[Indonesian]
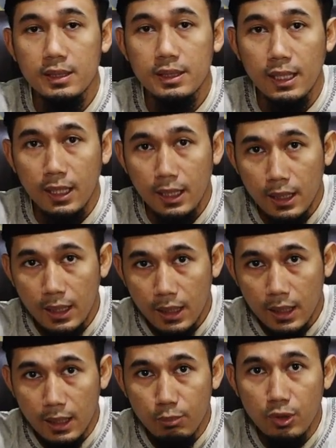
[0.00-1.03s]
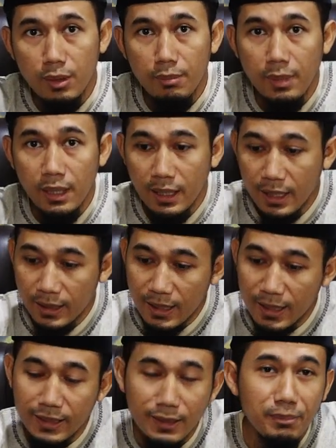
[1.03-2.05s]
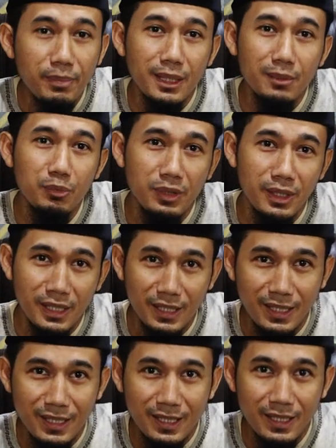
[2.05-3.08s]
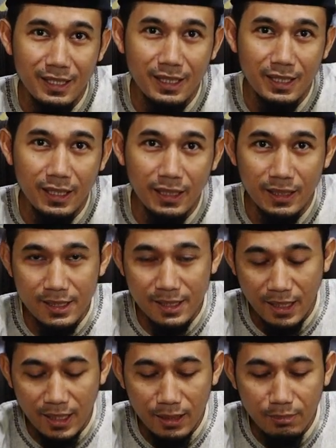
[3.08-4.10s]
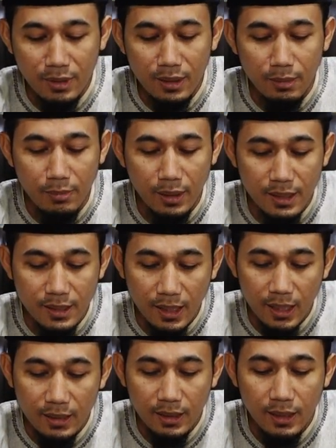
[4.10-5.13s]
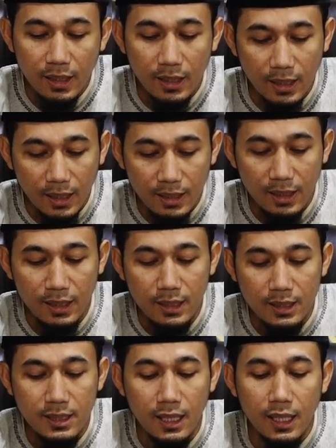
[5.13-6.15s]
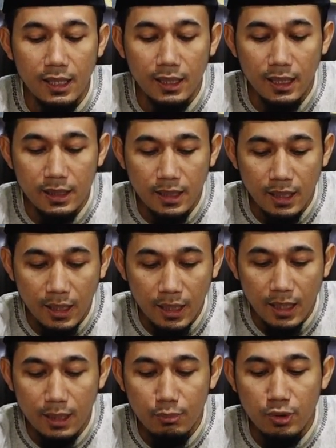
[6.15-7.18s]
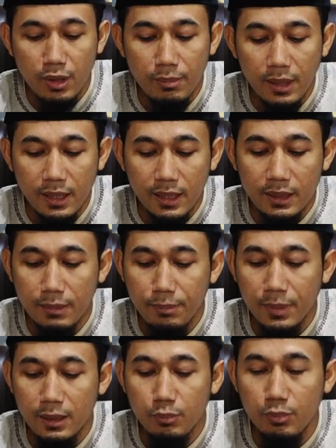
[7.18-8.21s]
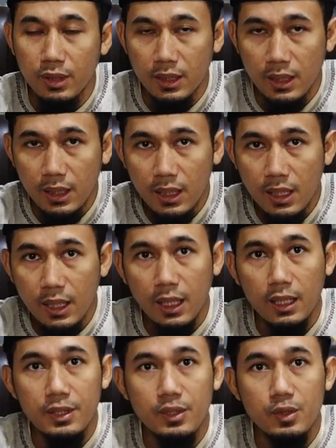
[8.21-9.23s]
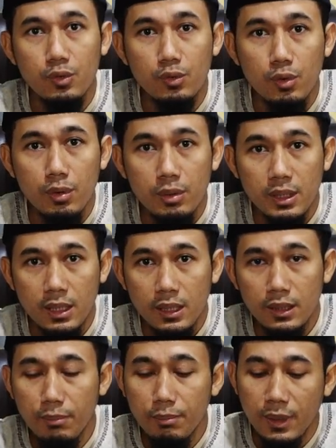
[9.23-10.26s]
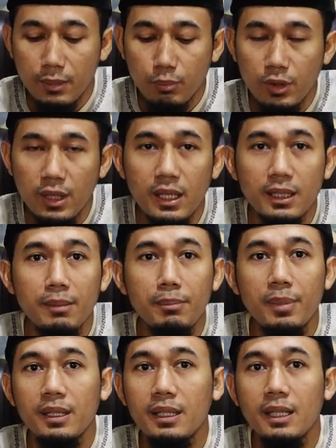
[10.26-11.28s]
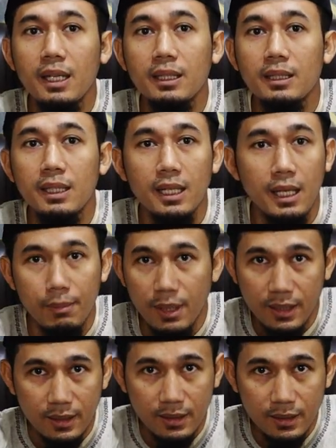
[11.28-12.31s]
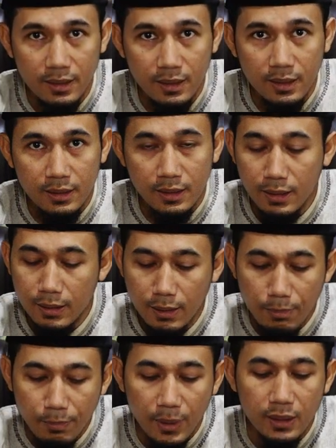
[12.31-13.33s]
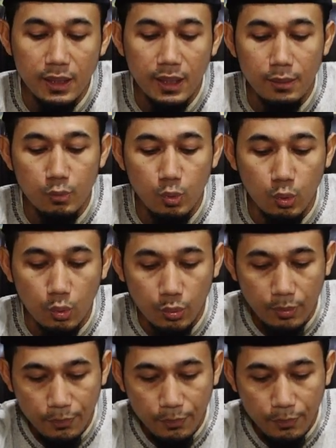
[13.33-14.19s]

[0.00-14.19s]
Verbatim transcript: Janganlah kamu kembali lagi ke tempatmu ini Kata si alim menasihati laki-laki ini, jangan janganlah kamu kembali ke tempatmu ini karena sesungguhnya tempatmu inilah tempat yang tidak baik, di tempat yang buruk.